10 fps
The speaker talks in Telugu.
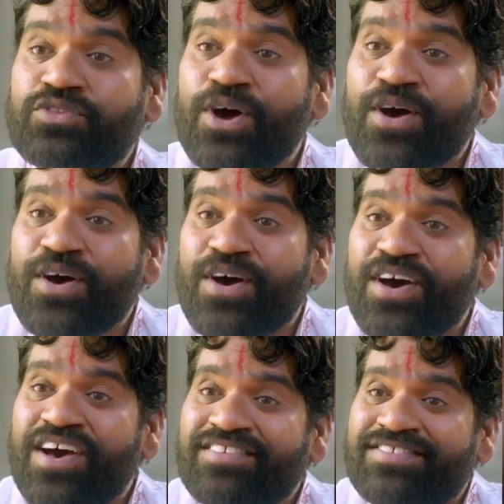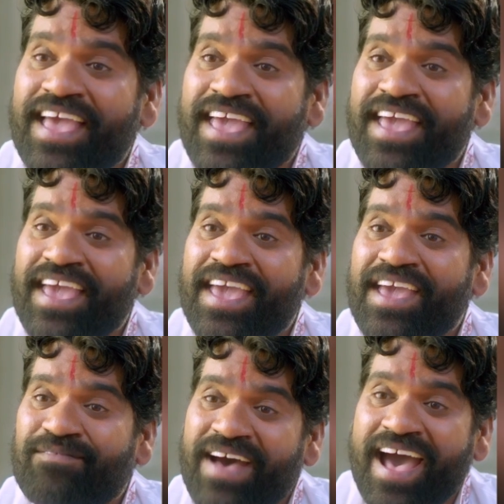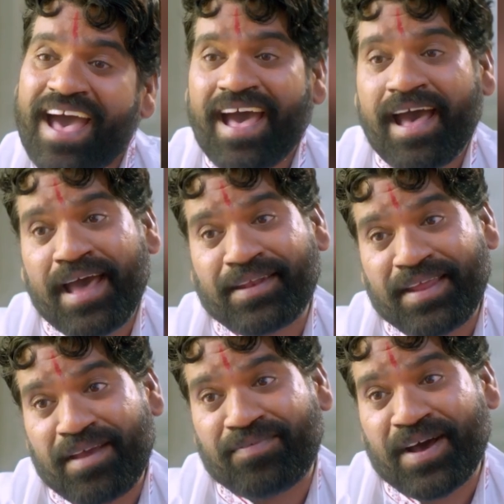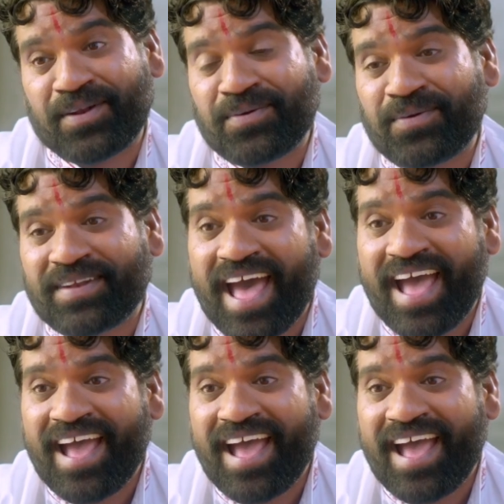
ద చే వా రే వరురా